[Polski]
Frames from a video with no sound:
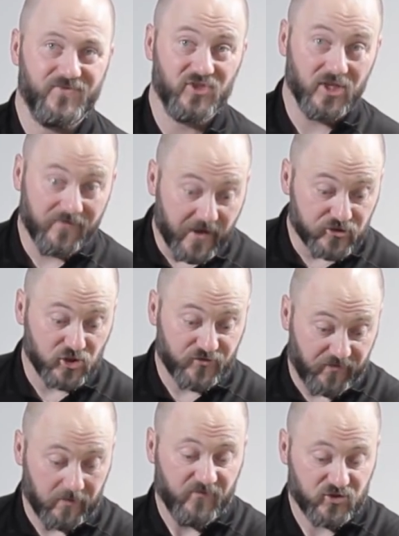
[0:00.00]
Czyli większość
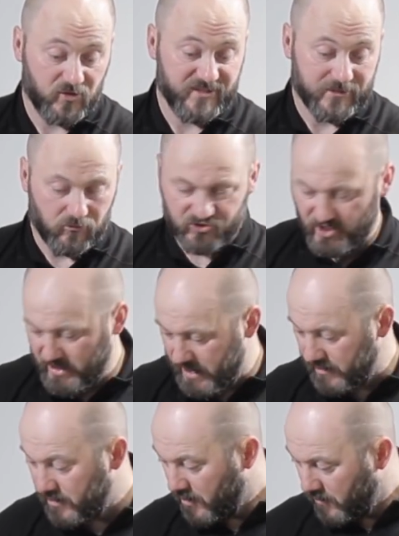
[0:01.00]
firm wyszło z
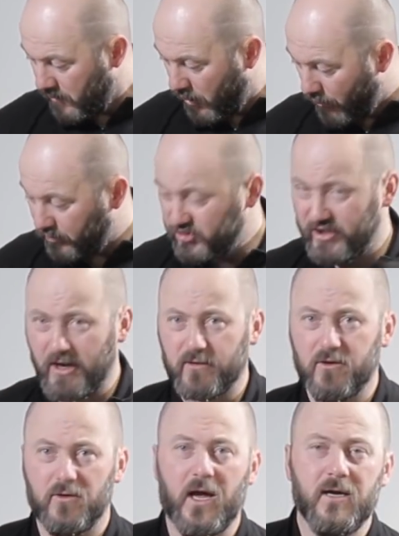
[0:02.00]
założenia, oprócz
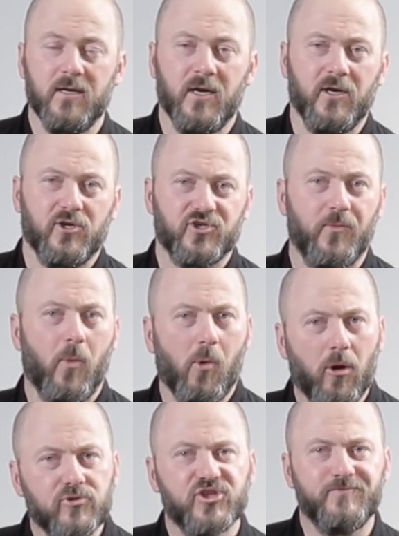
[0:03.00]
Decathlona, żeby
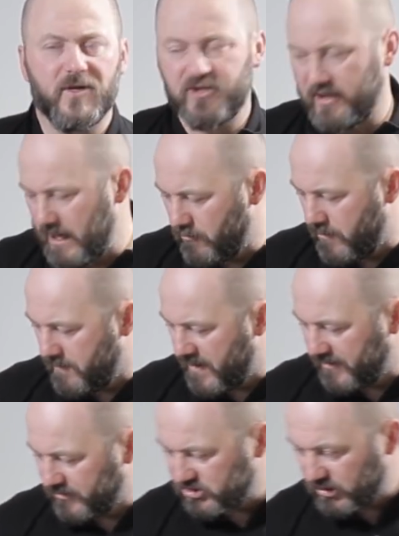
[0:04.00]
łączyć materiały
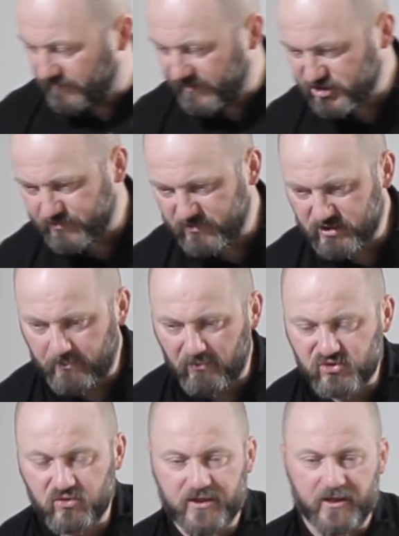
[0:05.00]
merynosowe, żeby ty po prostu